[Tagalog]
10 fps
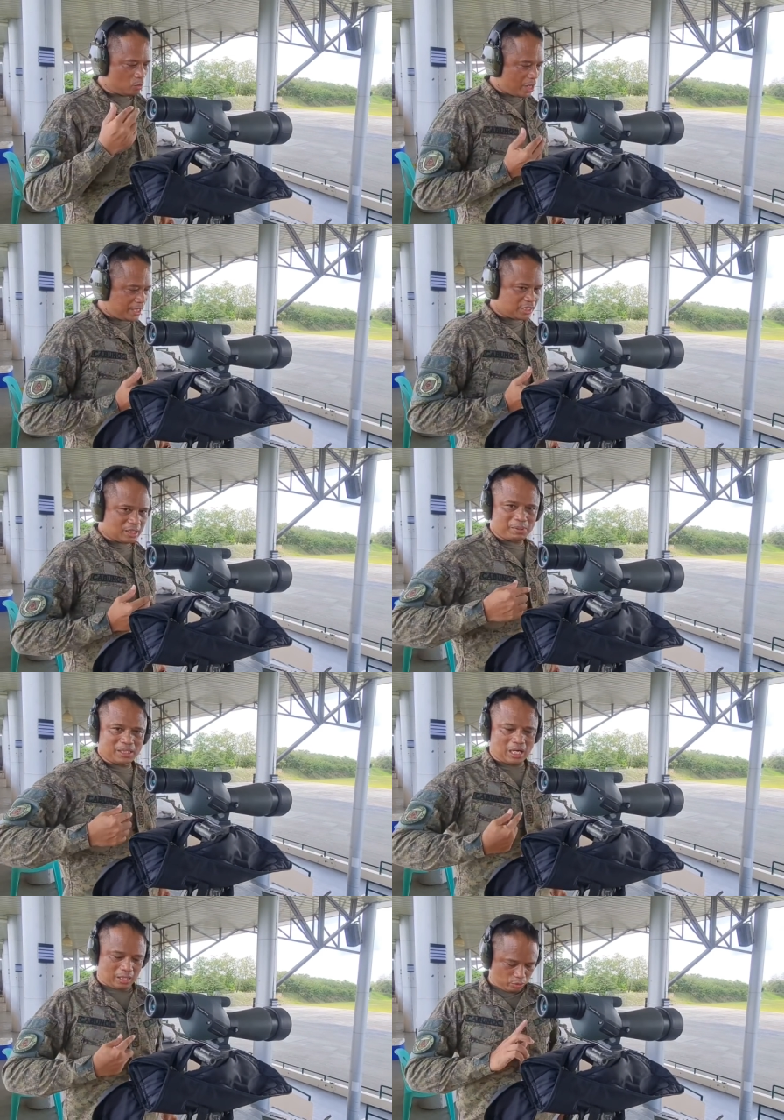Once na
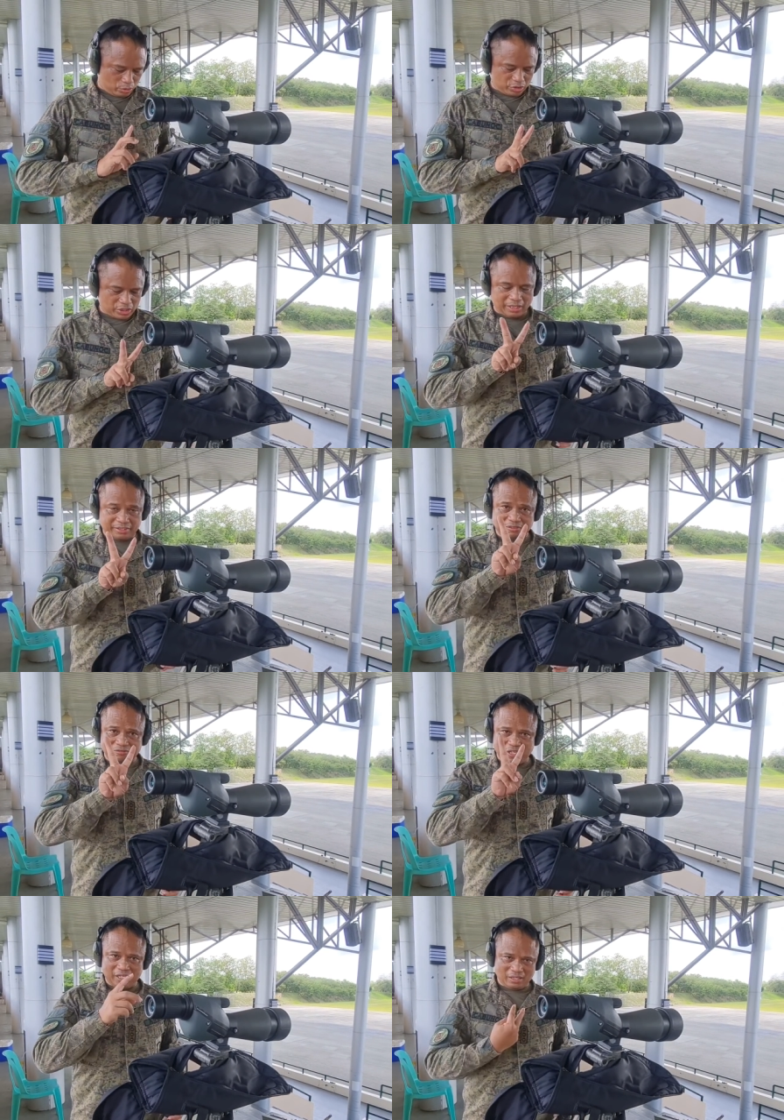madala ko doon sa letter
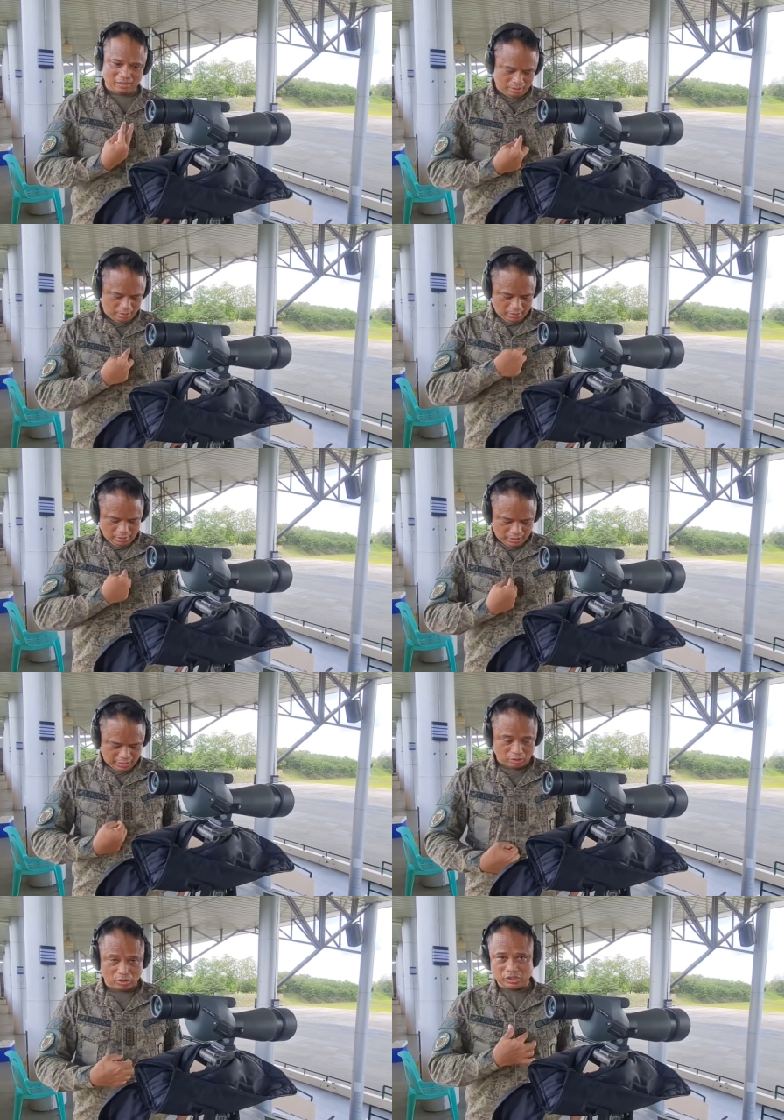V,
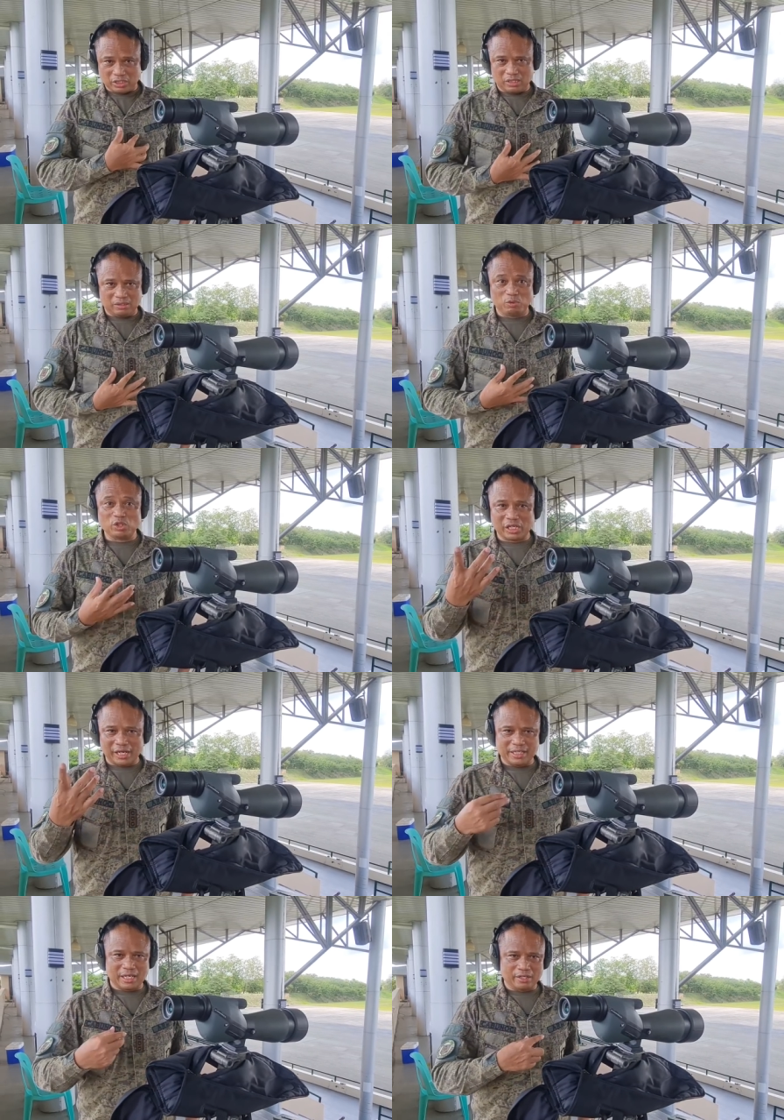dito sa
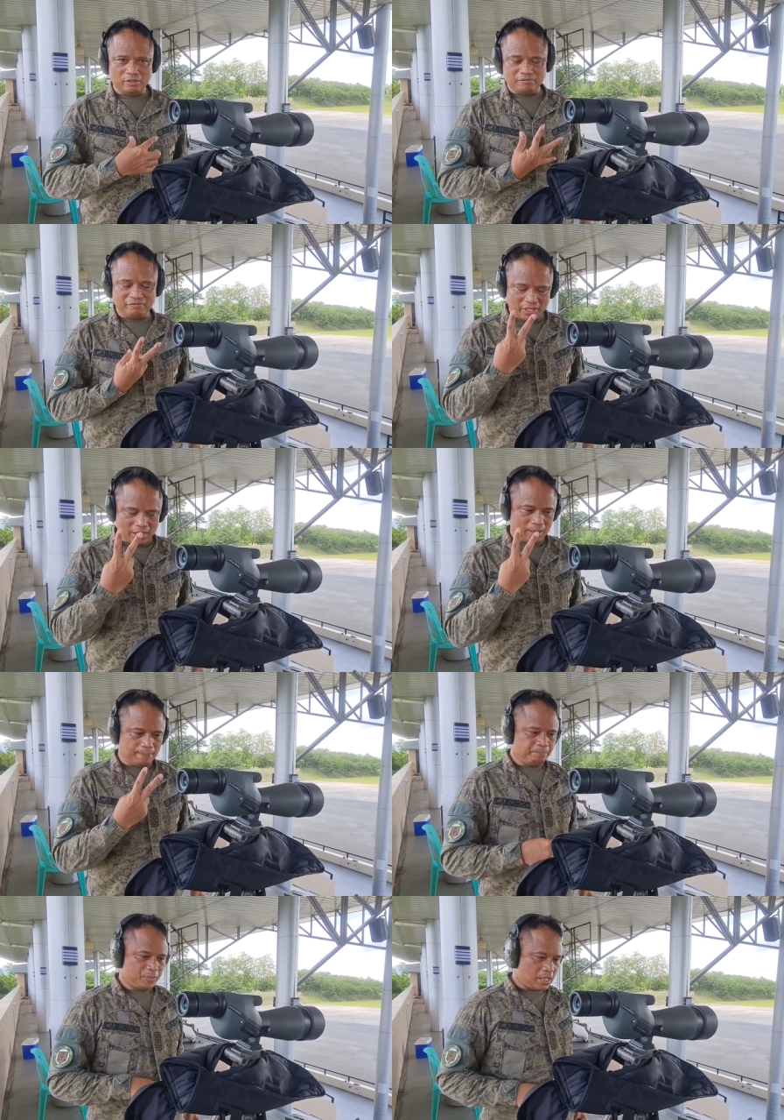bullseye niya, yung V,
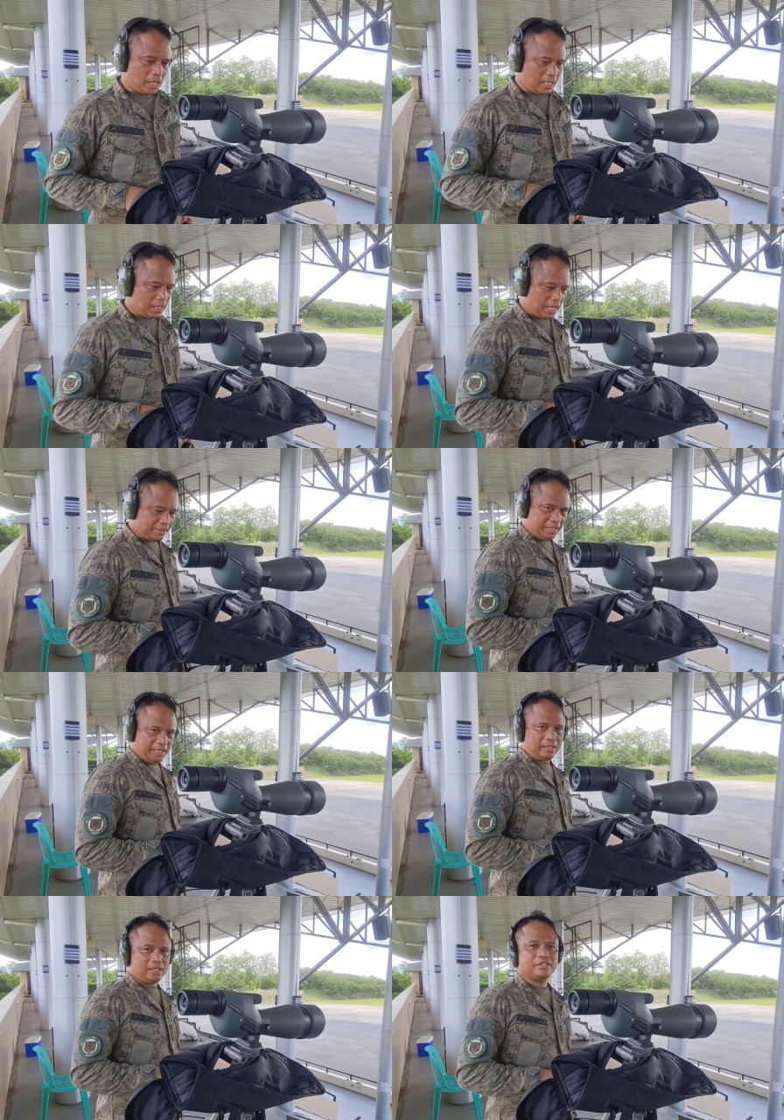ang
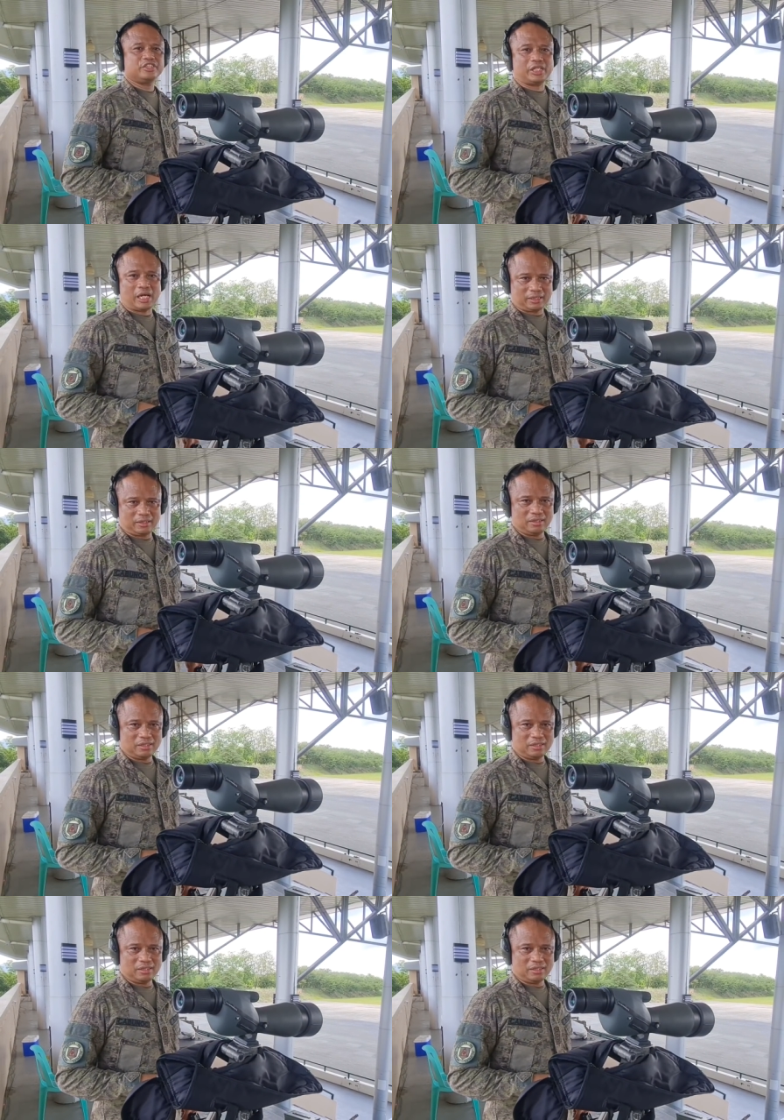ating shot.